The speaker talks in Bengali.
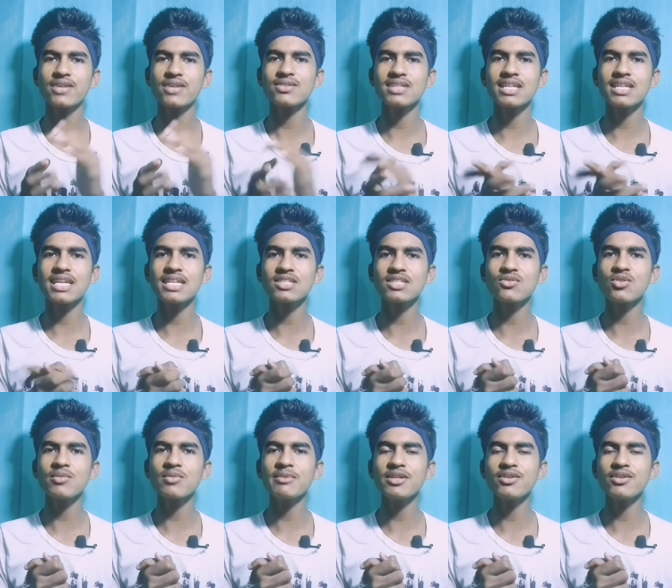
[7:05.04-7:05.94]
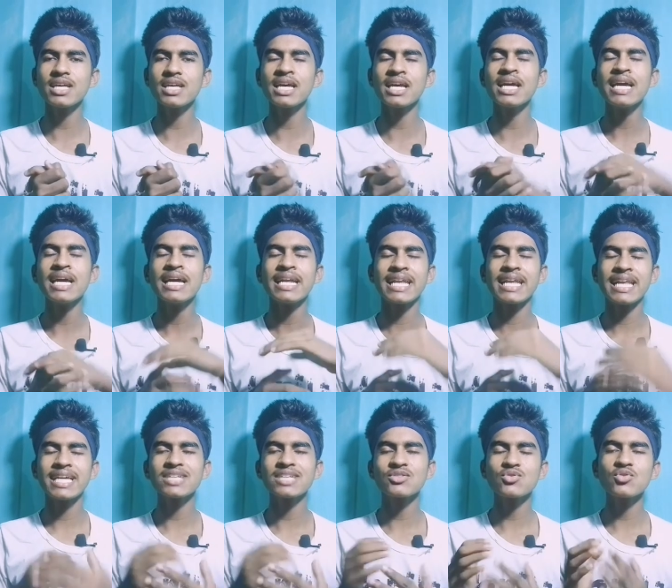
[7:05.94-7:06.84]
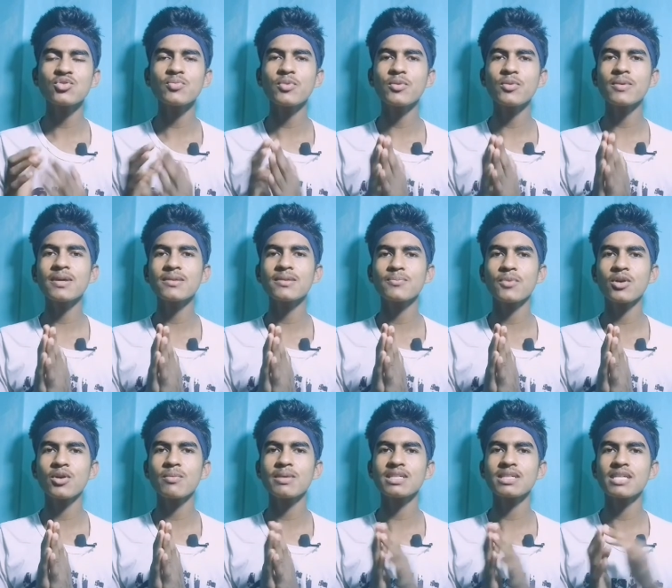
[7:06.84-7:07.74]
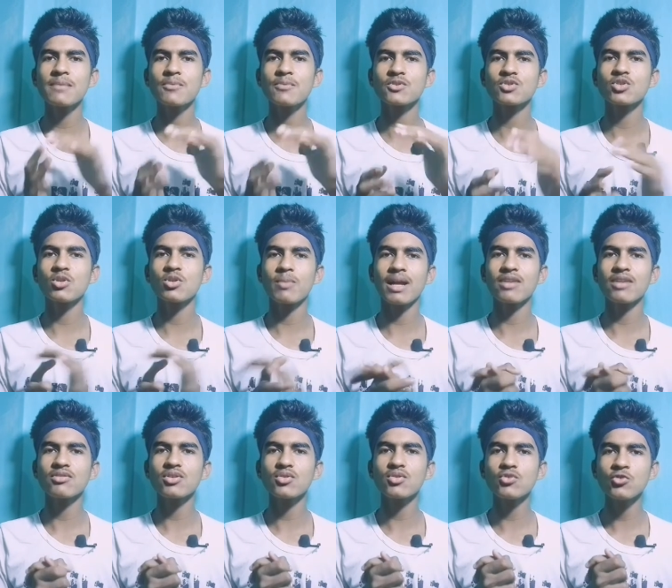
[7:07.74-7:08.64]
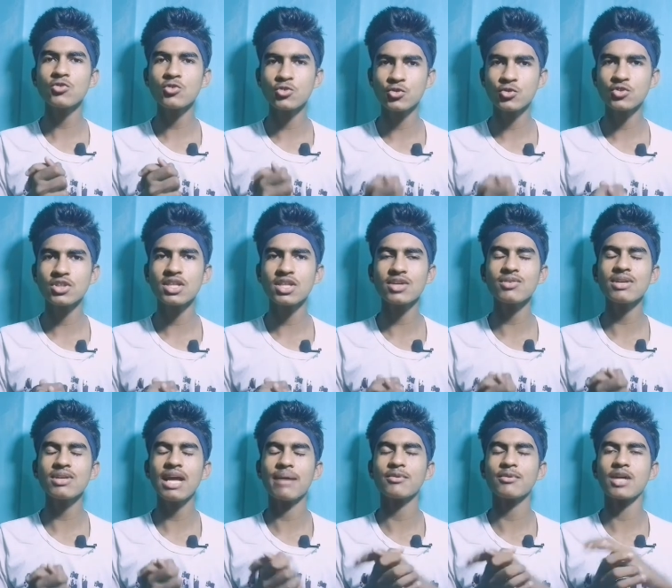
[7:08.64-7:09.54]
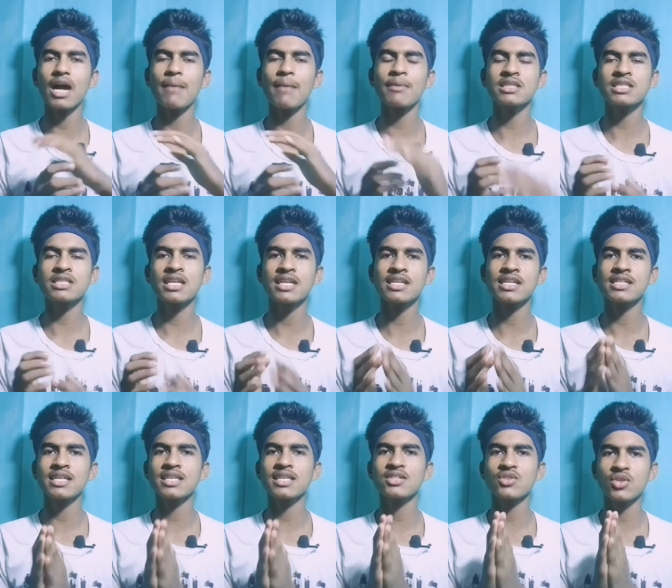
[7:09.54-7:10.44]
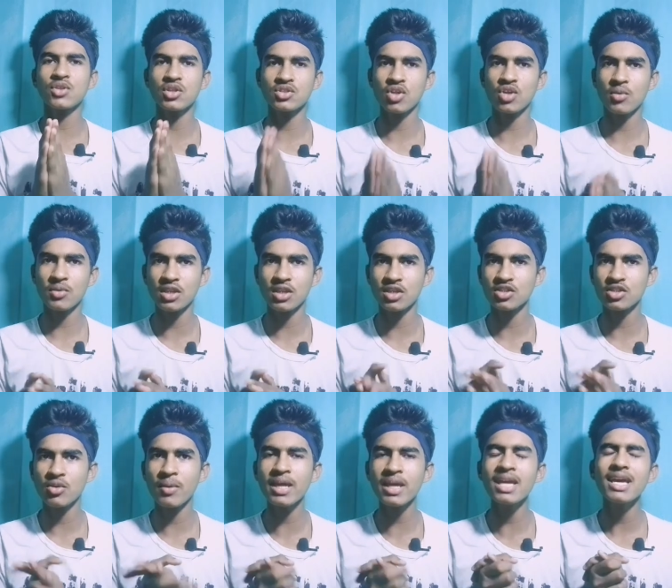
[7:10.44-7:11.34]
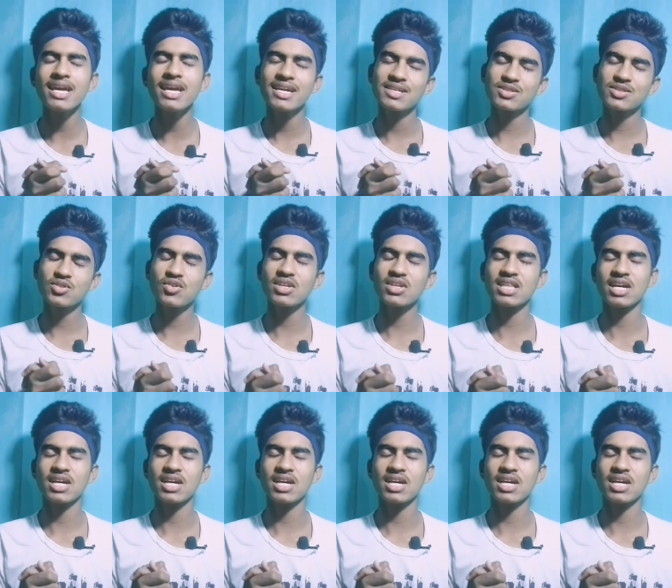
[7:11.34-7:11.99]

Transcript: দেখা হচ্ছে নেক্সট কোনো ভিডিওতে নেক্সট কোনো পর্বে সেই পর্যন্ত ভালো থাকুন সুস্থ থাকুন এবং আমার চ্যানেলের সাথে সদা সর্বদা সবাই জুড়ে